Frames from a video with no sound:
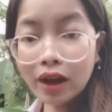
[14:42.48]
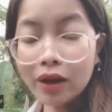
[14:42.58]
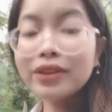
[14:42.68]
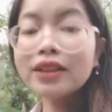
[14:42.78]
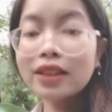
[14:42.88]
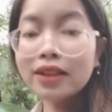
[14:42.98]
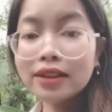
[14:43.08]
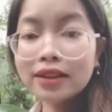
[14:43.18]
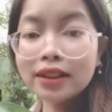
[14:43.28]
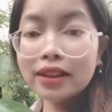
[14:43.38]
hỏi xin
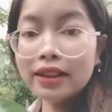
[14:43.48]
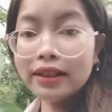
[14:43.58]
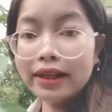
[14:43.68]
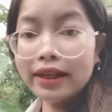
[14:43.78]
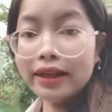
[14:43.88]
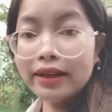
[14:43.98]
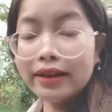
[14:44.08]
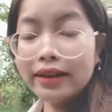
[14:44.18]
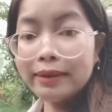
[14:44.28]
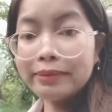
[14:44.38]
là
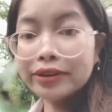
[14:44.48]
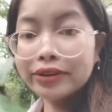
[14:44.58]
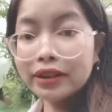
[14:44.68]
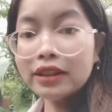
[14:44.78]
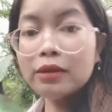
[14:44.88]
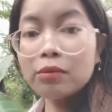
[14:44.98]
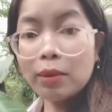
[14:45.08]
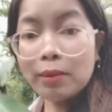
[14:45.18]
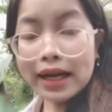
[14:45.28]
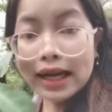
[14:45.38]
em gửi
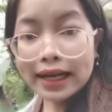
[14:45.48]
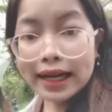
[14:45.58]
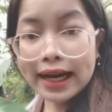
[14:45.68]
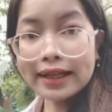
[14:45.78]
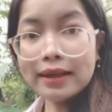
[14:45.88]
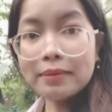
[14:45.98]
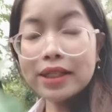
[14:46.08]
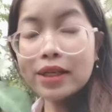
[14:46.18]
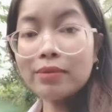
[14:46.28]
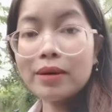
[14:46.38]
một cây hai cây để
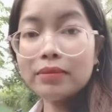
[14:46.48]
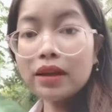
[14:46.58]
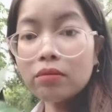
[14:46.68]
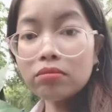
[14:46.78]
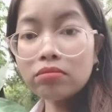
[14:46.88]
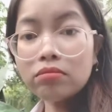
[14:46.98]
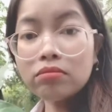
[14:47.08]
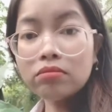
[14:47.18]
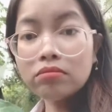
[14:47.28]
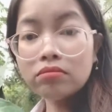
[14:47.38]
mình trồng làm giống
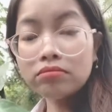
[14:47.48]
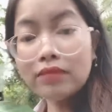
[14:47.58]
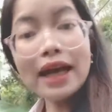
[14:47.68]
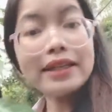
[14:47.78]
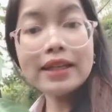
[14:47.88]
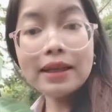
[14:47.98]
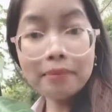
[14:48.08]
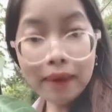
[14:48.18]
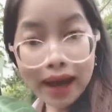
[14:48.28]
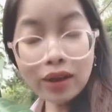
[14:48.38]
thay vì là
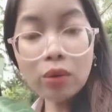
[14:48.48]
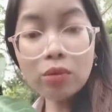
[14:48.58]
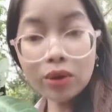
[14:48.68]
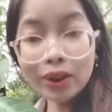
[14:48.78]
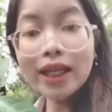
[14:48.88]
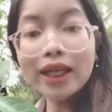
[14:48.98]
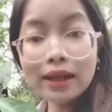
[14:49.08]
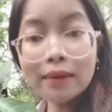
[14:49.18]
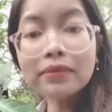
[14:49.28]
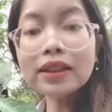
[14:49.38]
em bán cũng có tiền
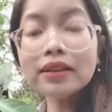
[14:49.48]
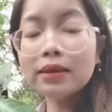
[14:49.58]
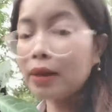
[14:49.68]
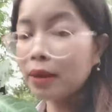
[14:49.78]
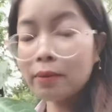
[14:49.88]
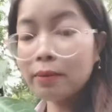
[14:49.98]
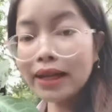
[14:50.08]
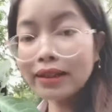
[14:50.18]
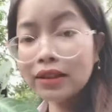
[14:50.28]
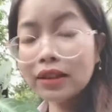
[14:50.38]
lắm á nhưng mà không
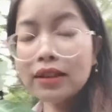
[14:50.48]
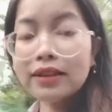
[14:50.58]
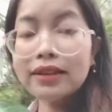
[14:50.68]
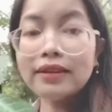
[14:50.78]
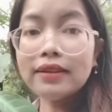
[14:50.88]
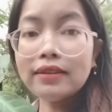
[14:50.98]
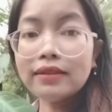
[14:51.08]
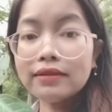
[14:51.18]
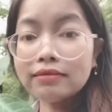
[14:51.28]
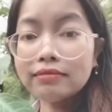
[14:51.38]
bán tại vì
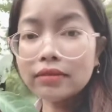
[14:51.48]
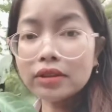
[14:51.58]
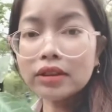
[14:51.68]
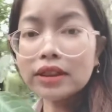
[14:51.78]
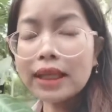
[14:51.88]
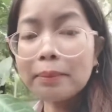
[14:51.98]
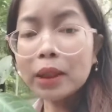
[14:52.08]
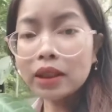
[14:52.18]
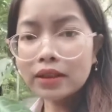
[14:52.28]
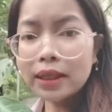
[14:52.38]
người ta
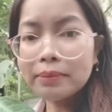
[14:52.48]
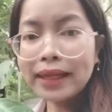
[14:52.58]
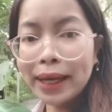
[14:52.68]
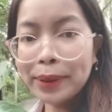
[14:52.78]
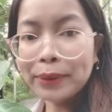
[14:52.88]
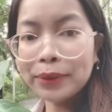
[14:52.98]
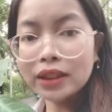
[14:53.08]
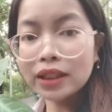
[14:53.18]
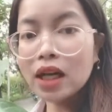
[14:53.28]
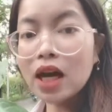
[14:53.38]
bệnh hiểm nghèo
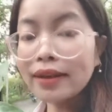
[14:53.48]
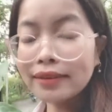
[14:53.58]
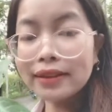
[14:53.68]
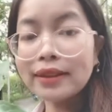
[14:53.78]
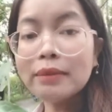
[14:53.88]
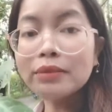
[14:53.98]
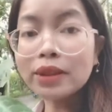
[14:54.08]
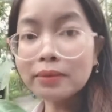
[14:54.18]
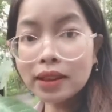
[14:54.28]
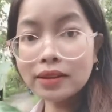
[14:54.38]
người ta cần người ta tìm
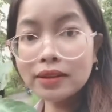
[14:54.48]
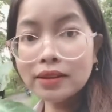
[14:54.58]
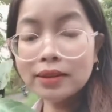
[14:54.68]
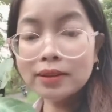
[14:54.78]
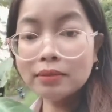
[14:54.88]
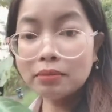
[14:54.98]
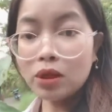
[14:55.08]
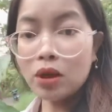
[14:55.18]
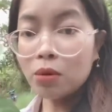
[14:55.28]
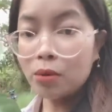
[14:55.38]
đến mình mà
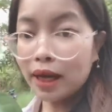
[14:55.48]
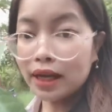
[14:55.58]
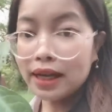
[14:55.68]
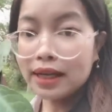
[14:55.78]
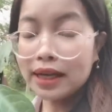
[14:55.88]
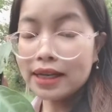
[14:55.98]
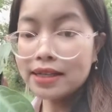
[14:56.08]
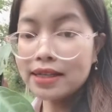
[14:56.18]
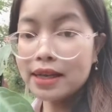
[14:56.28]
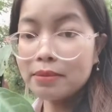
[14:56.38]
có một cây hai cây
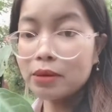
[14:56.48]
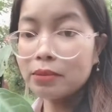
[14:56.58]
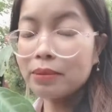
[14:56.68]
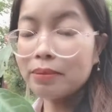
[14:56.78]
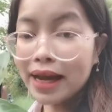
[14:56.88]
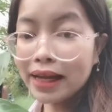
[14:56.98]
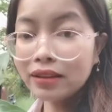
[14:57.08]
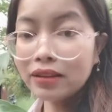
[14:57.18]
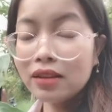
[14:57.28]
như vậy mà mình bán